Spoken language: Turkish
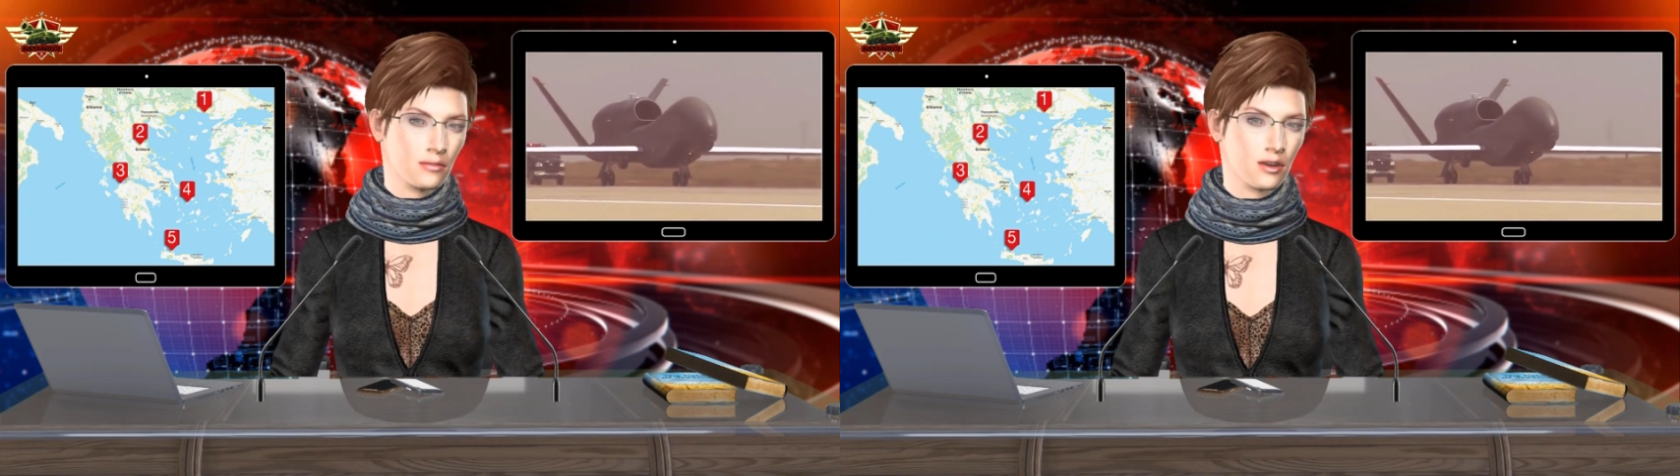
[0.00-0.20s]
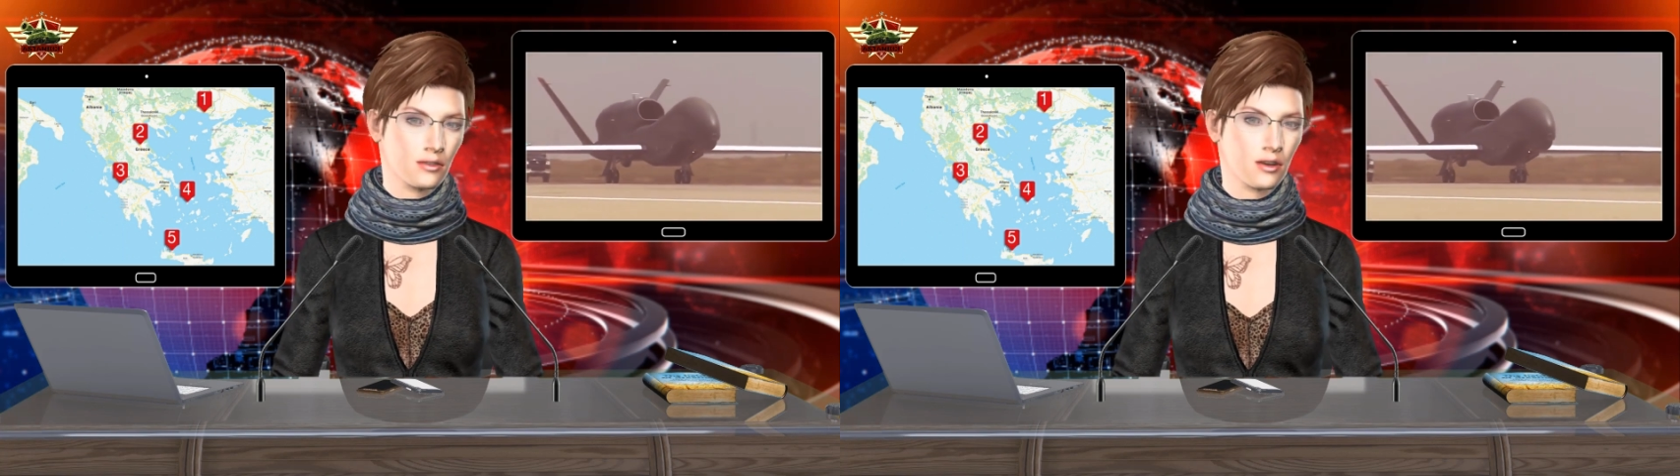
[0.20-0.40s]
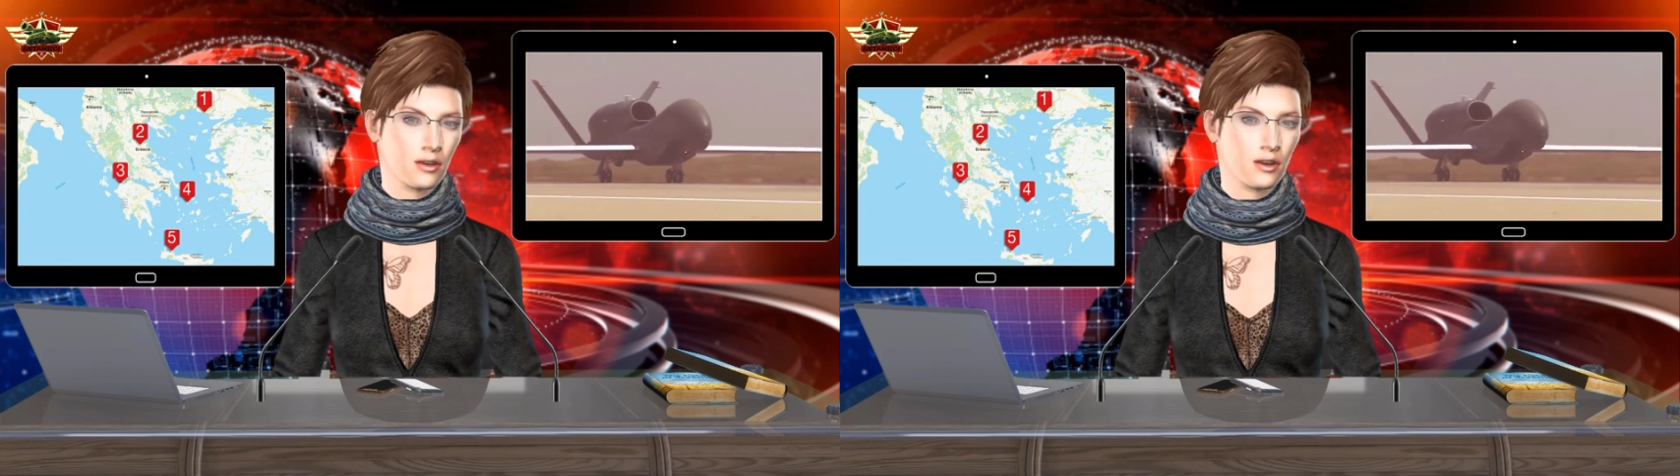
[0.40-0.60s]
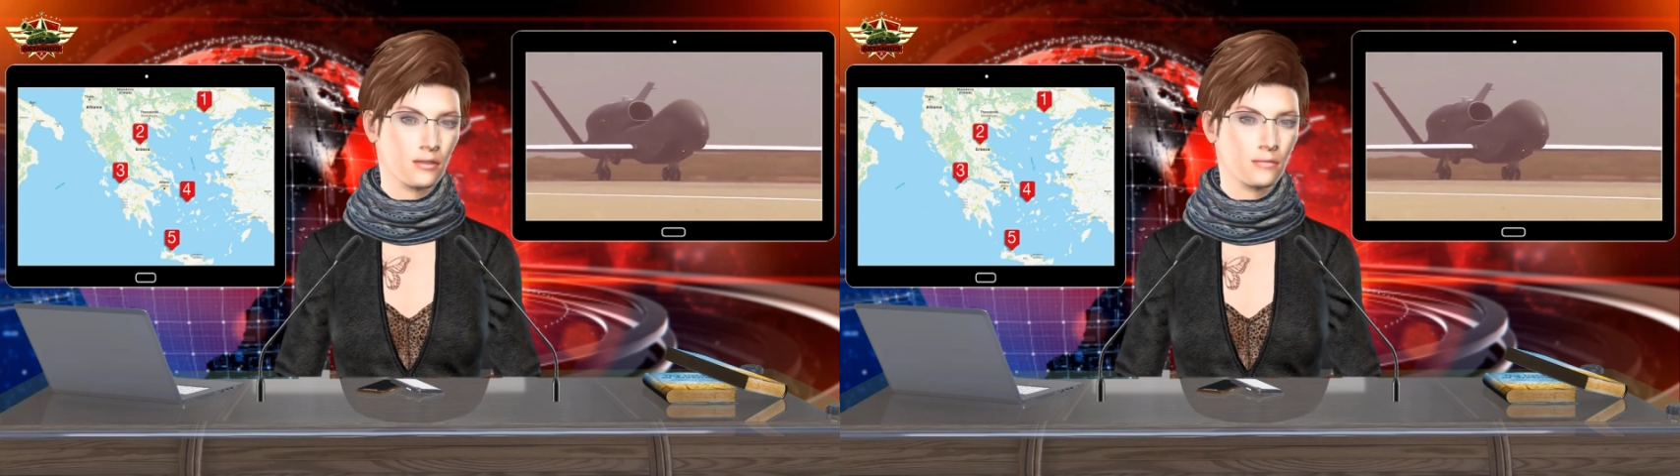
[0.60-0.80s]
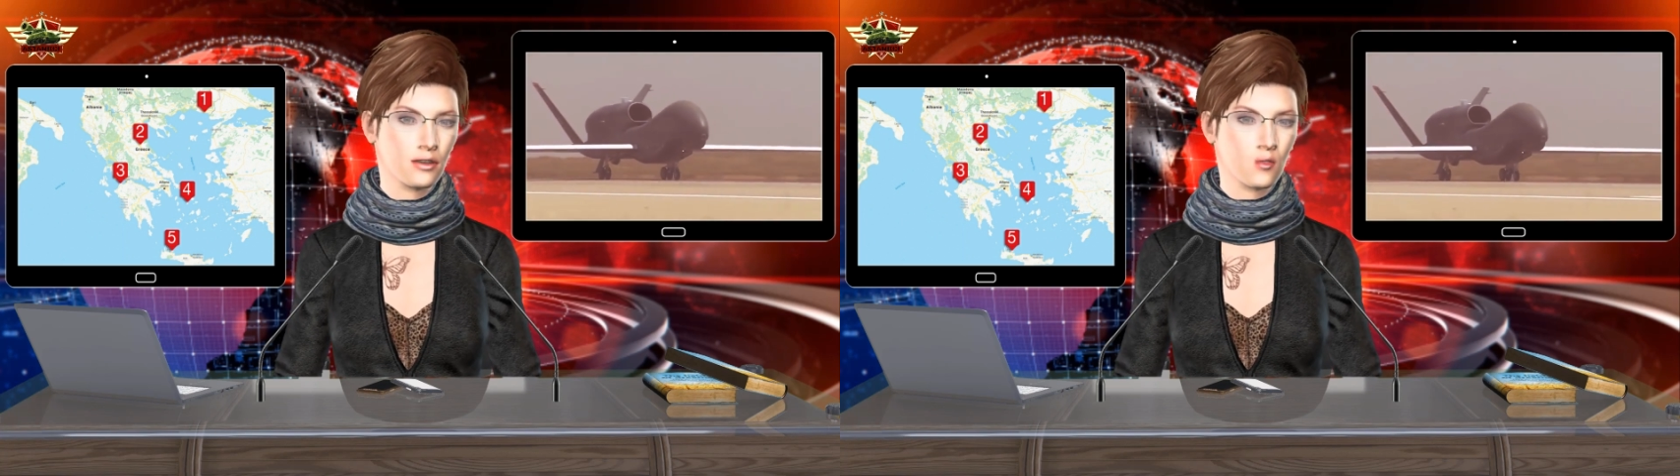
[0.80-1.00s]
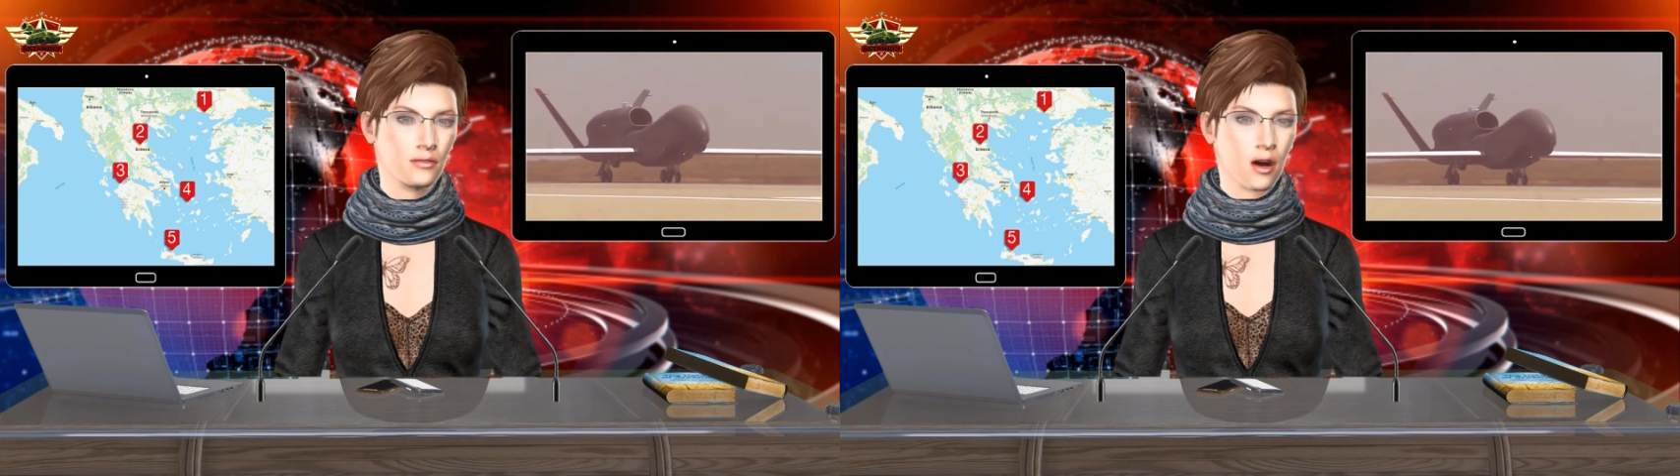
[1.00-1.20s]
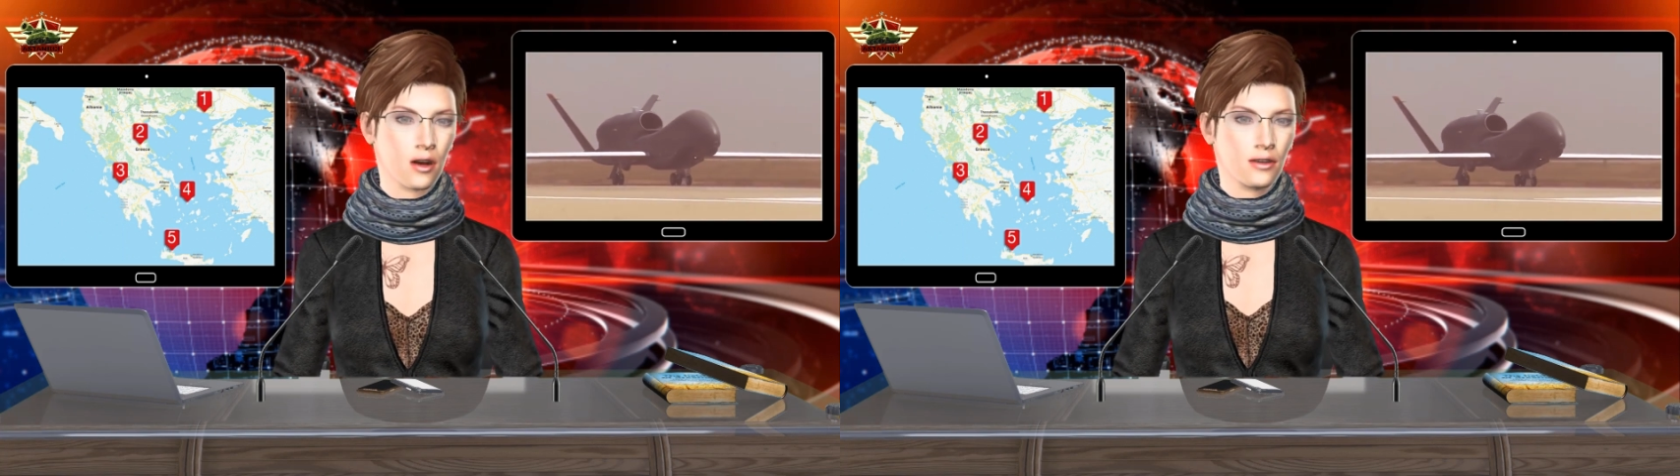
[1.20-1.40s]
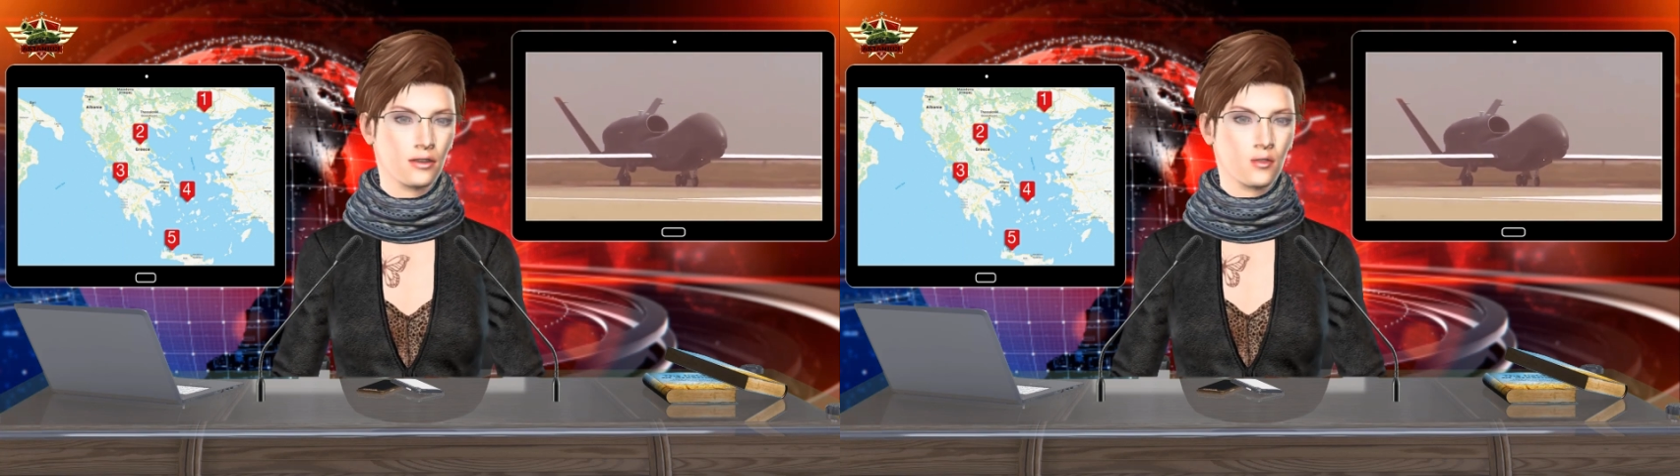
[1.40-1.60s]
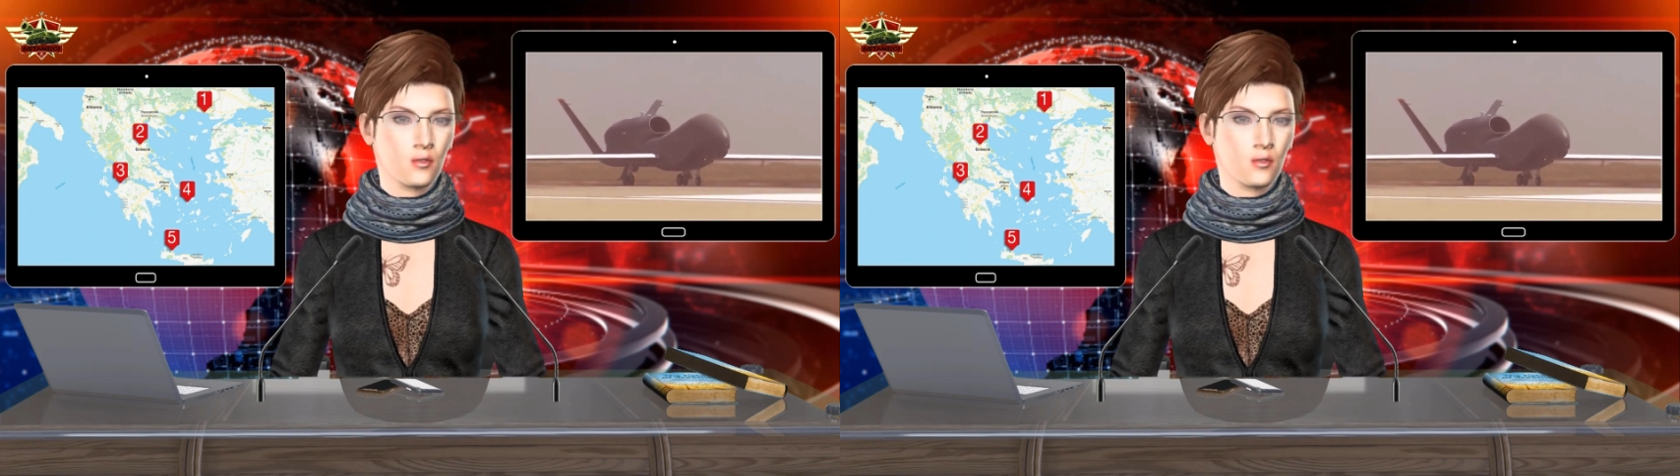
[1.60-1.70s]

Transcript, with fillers: konteyner ve ekipmandan